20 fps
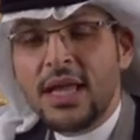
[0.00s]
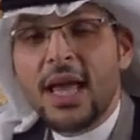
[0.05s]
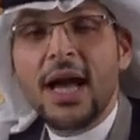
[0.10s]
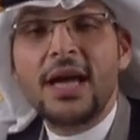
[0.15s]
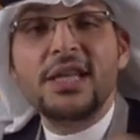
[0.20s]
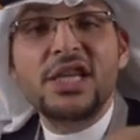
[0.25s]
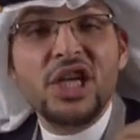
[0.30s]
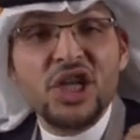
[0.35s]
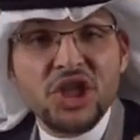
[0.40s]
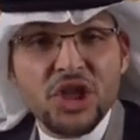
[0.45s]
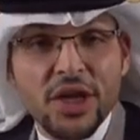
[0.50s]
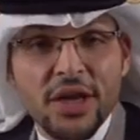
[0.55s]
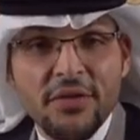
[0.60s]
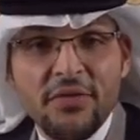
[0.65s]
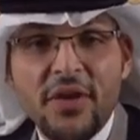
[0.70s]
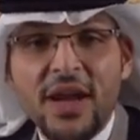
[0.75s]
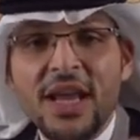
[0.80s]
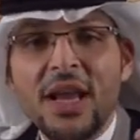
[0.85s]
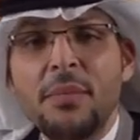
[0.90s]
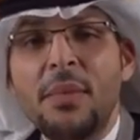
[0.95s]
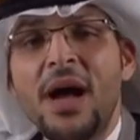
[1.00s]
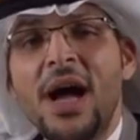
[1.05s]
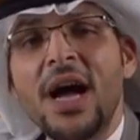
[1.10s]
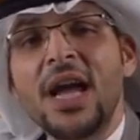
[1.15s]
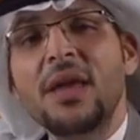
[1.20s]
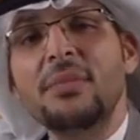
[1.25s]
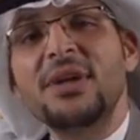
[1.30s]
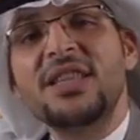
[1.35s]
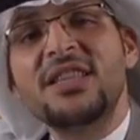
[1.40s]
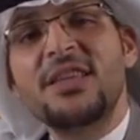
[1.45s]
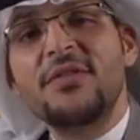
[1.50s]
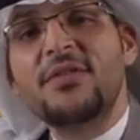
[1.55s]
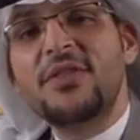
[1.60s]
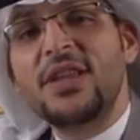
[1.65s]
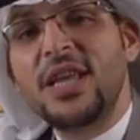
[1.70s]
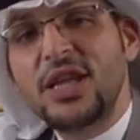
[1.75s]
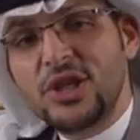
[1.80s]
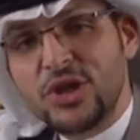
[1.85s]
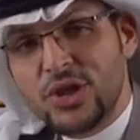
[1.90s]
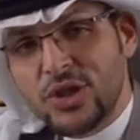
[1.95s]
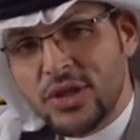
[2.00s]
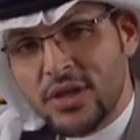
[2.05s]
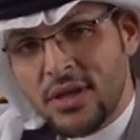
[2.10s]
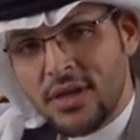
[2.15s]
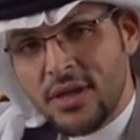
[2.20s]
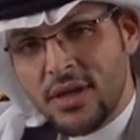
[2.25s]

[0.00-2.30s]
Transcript: كان يشرف على محاكم التفتيش